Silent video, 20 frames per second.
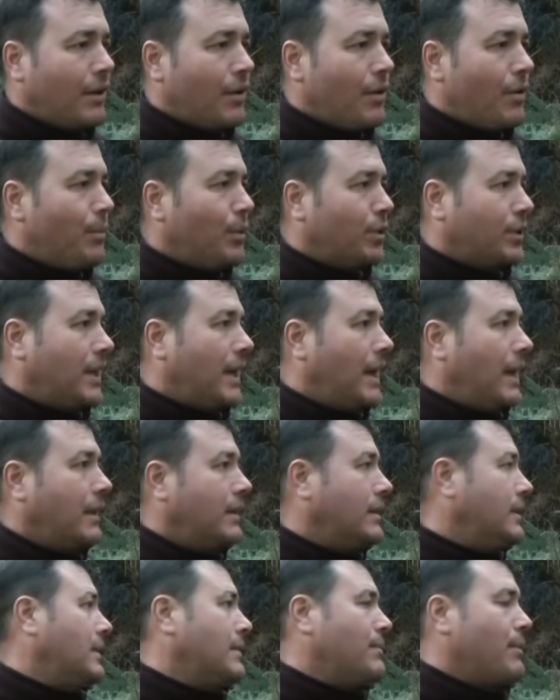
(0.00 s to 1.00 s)
cómo está
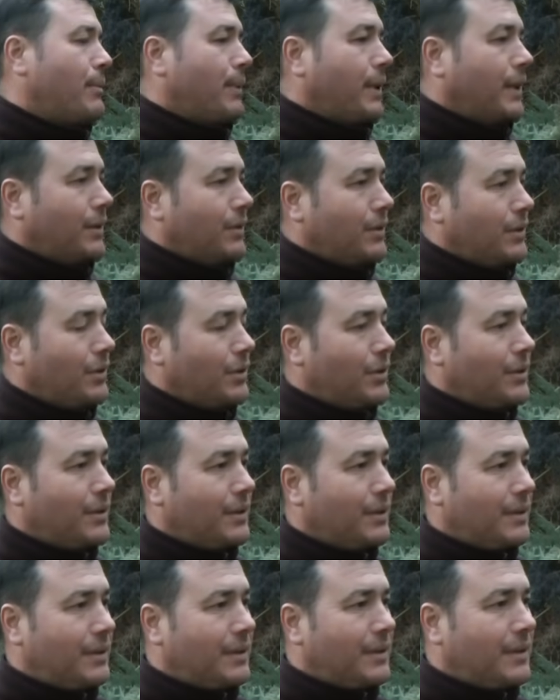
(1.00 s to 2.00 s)
en este momento y todo.
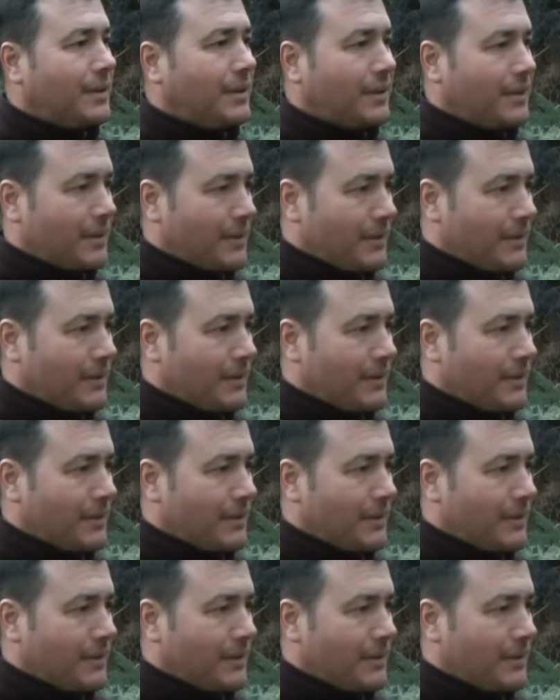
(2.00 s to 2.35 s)
Hermosa